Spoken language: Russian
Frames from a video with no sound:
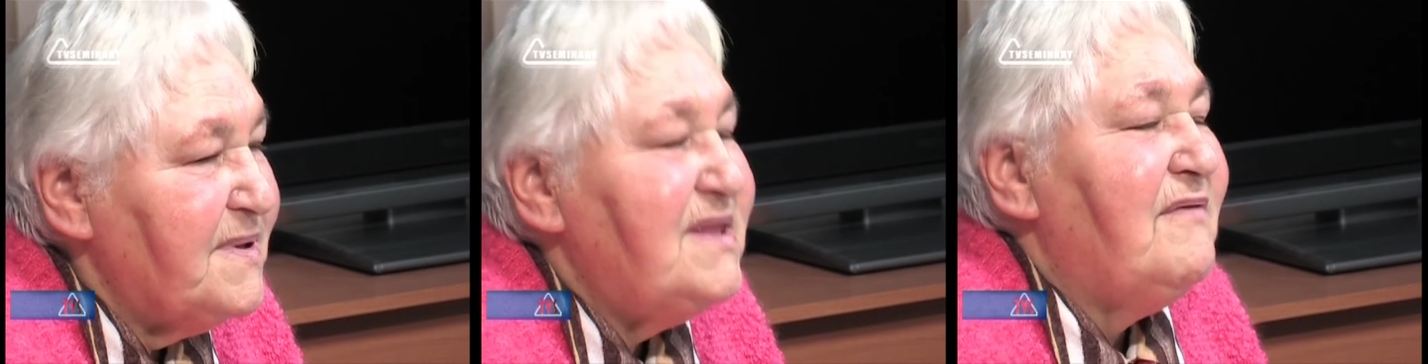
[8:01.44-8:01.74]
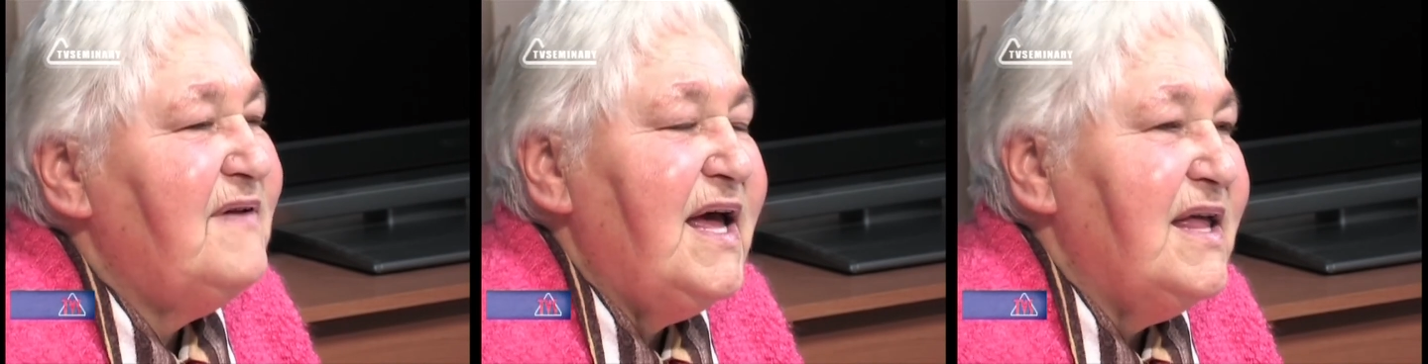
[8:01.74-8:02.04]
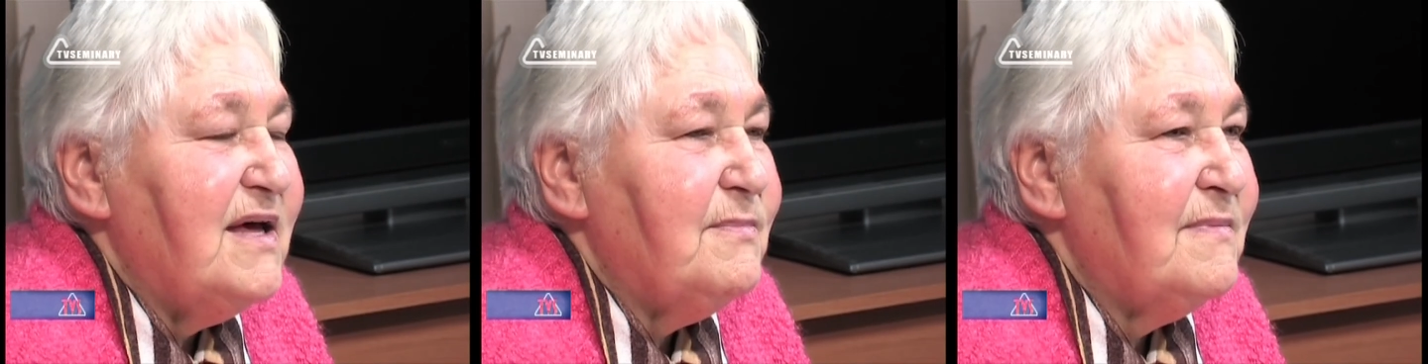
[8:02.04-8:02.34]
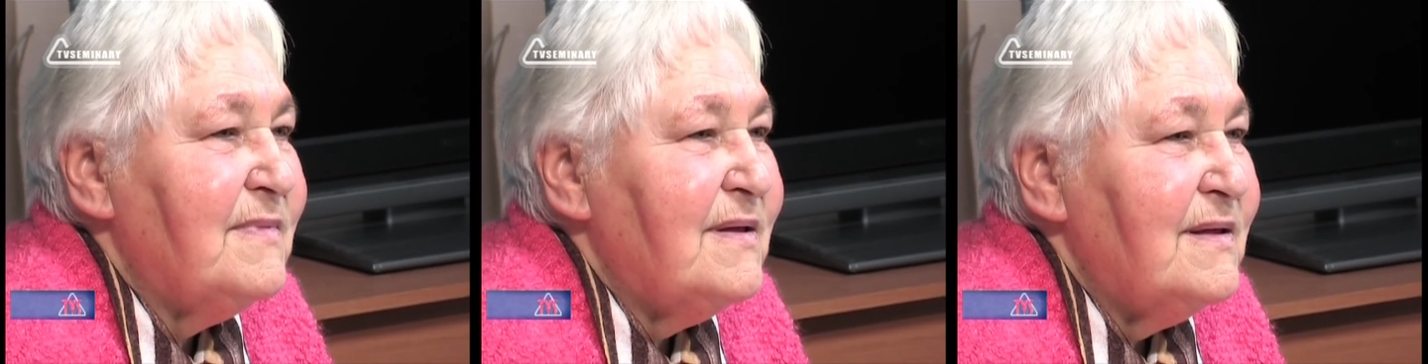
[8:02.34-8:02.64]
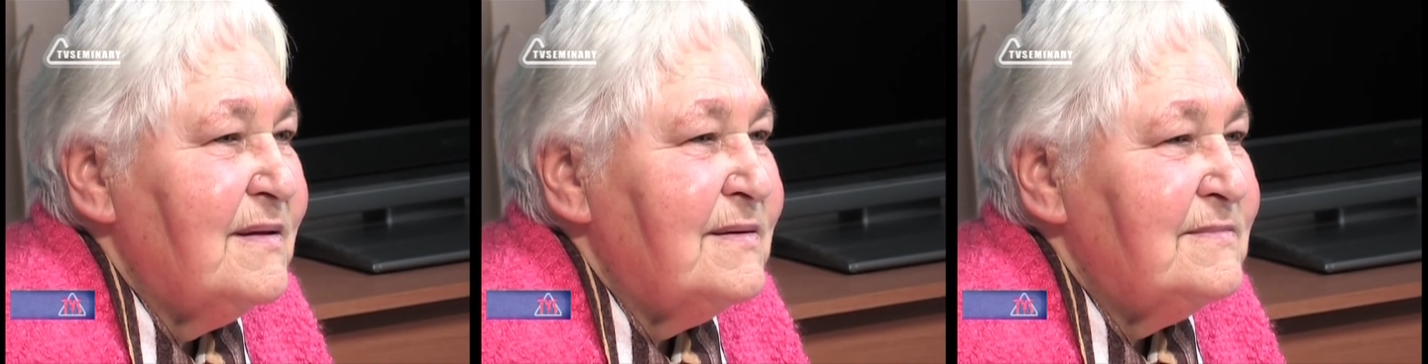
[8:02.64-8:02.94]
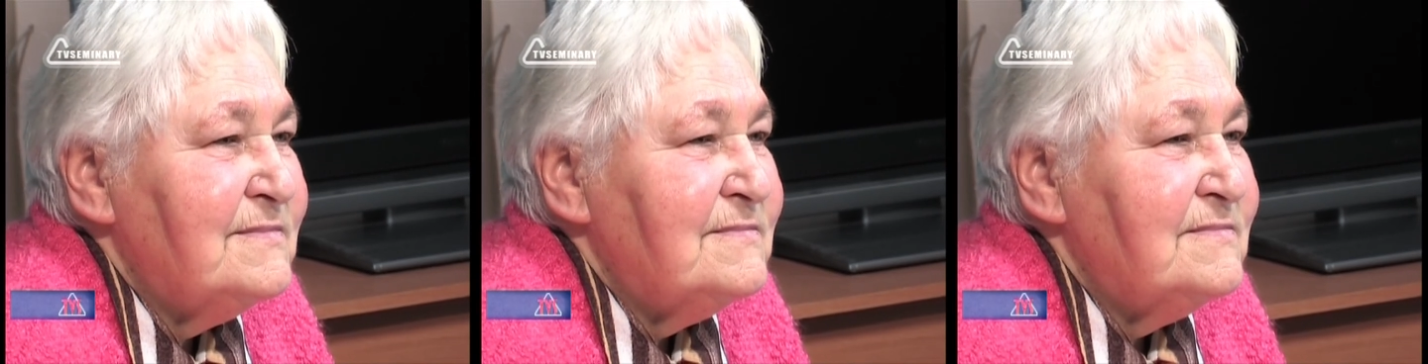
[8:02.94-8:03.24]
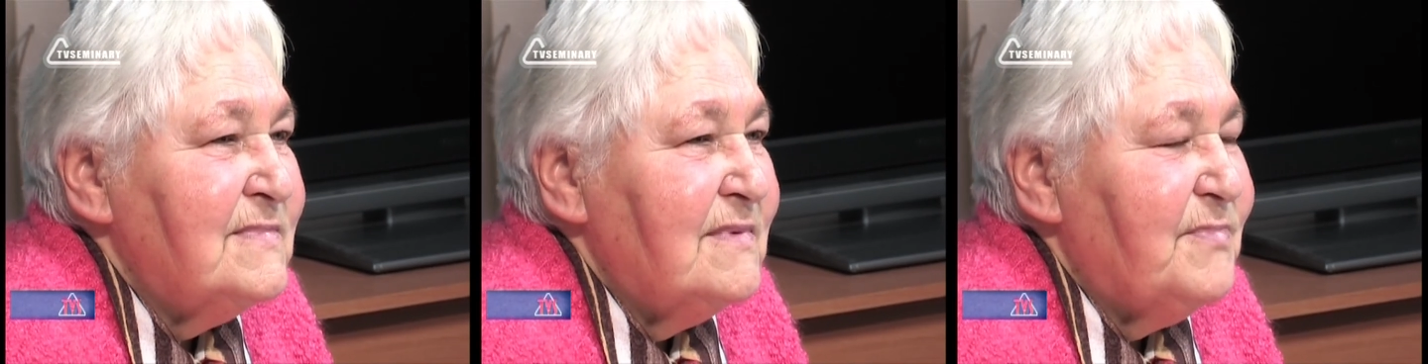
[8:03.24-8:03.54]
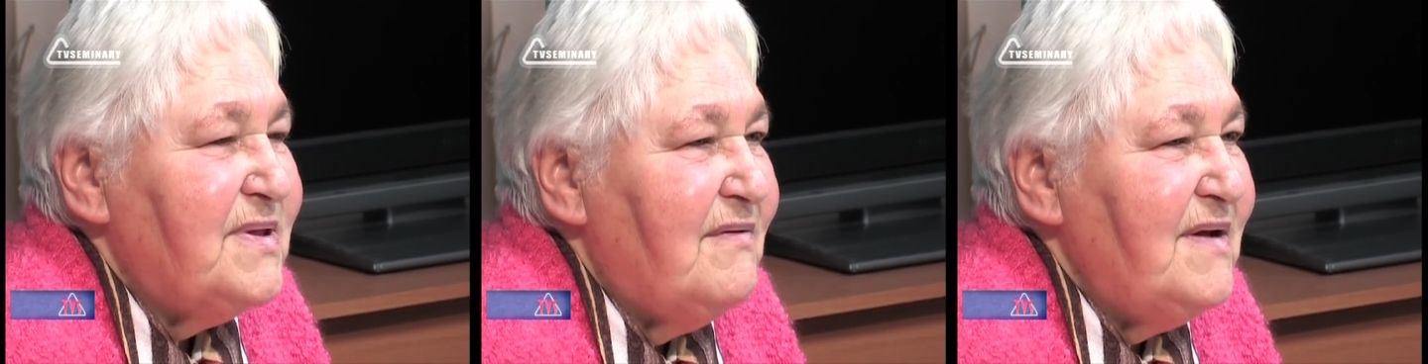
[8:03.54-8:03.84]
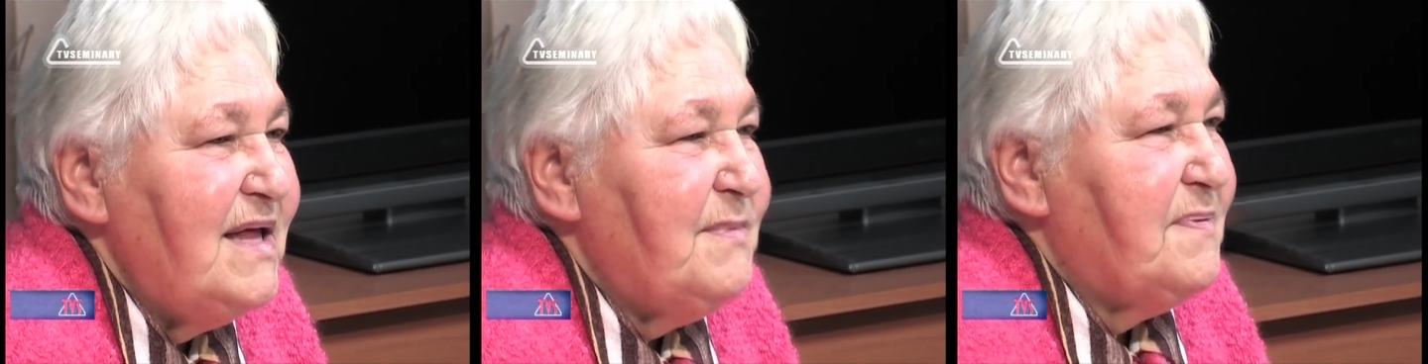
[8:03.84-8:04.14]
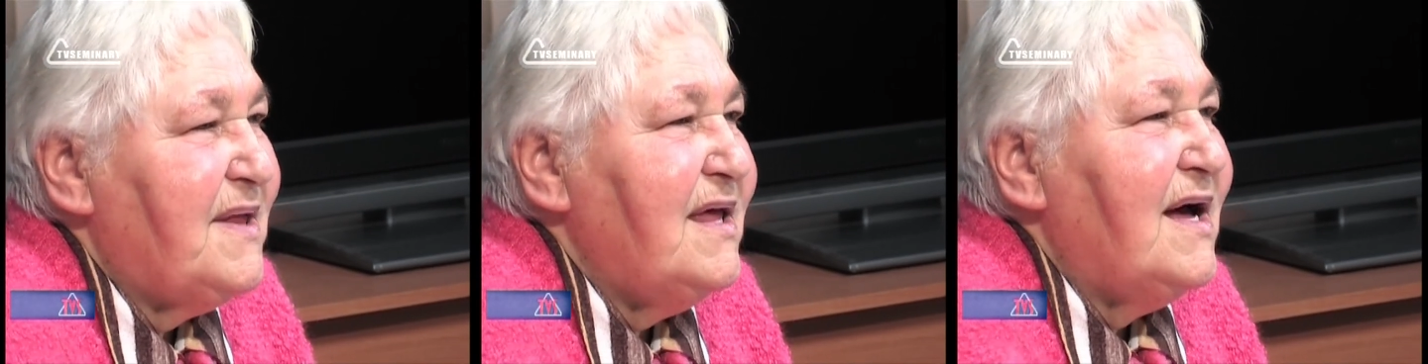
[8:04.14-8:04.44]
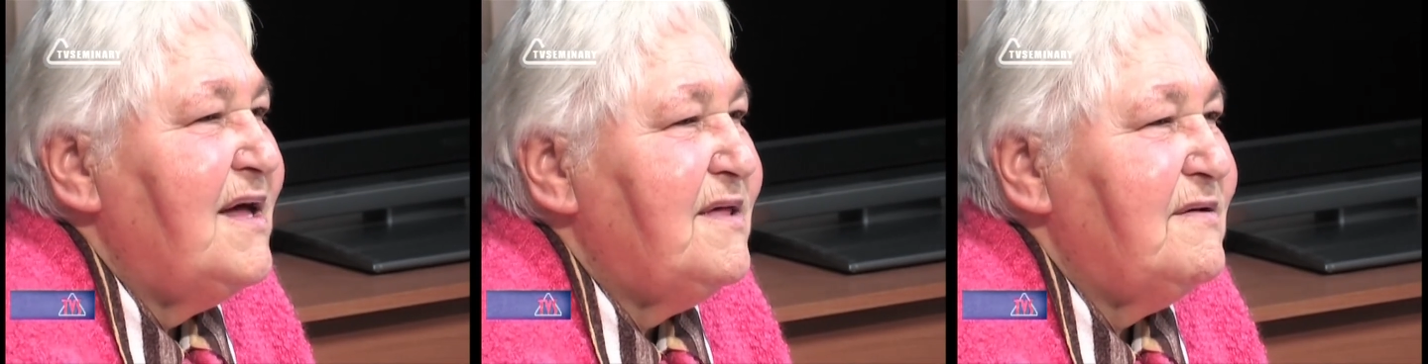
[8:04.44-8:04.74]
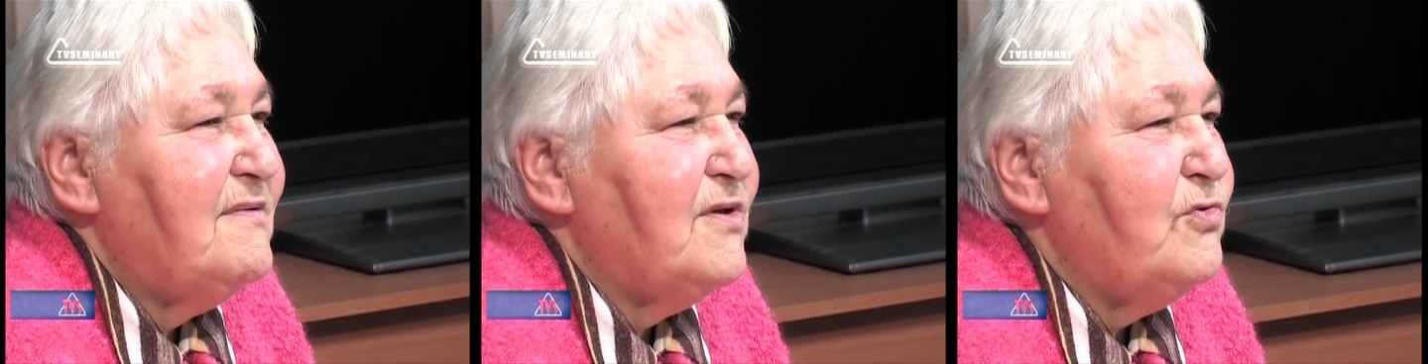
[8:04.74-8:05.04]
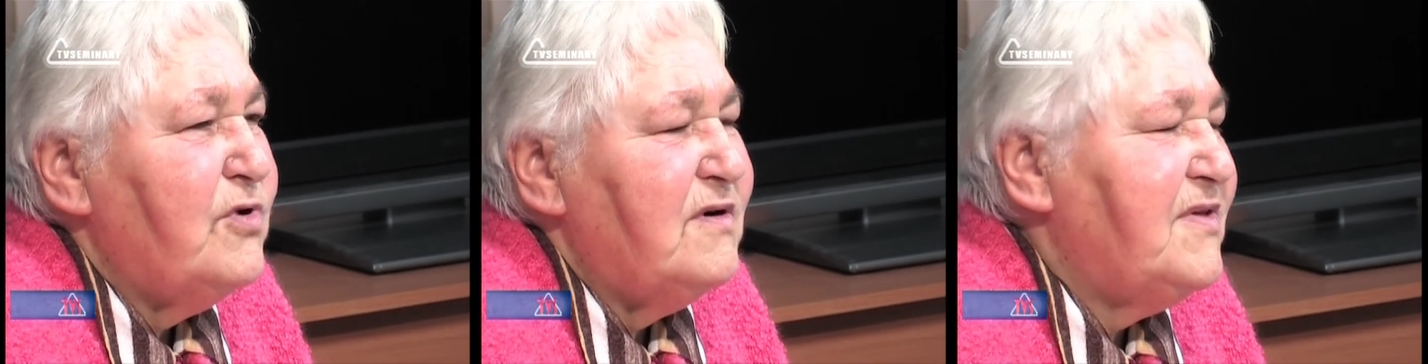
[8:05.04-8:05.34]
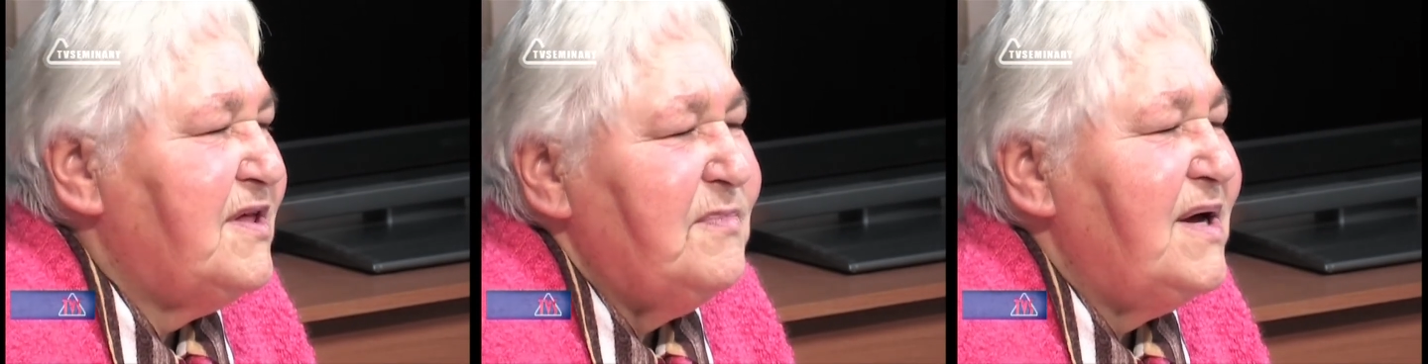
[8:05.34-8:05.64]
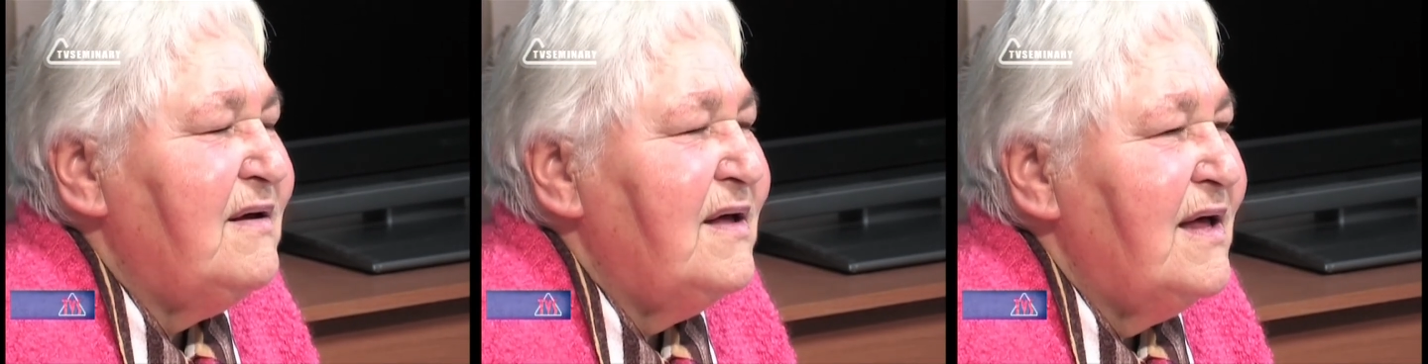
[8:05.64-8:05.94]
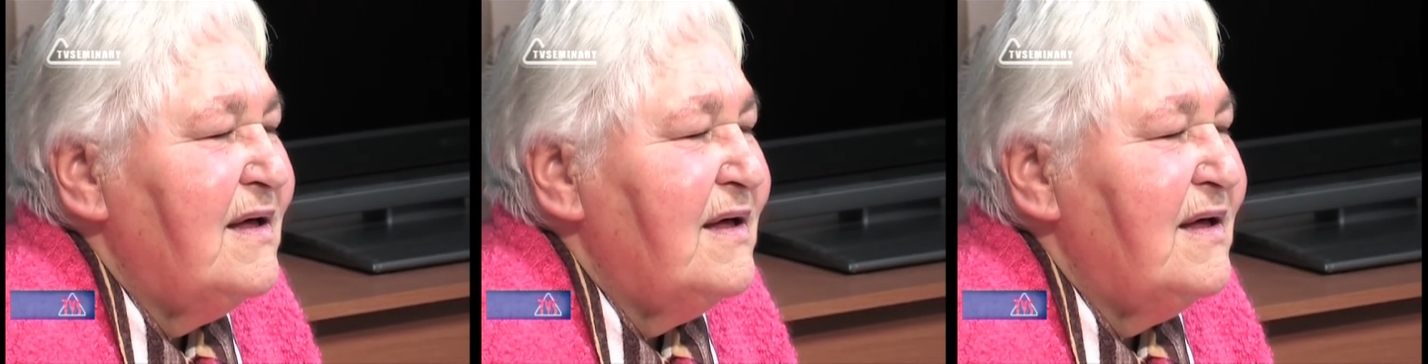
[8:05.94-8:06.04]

под давлением – под давлением обстоятельств, духов тьмы.